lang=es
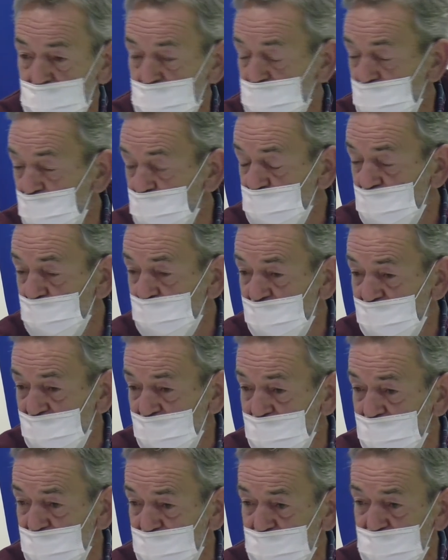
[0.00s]
están los
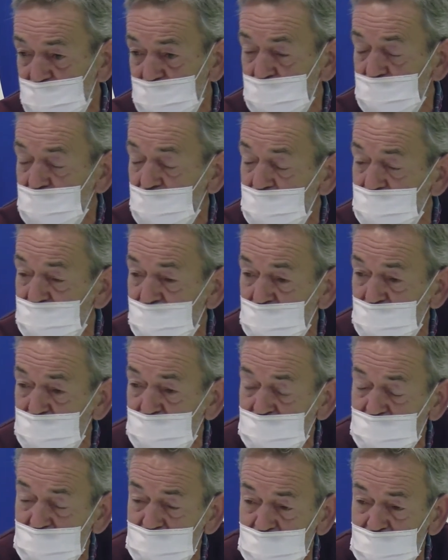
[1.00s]
almacenes, calefacción,
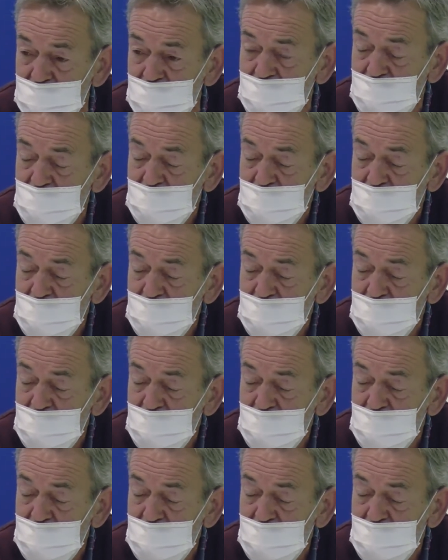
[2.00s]
etc.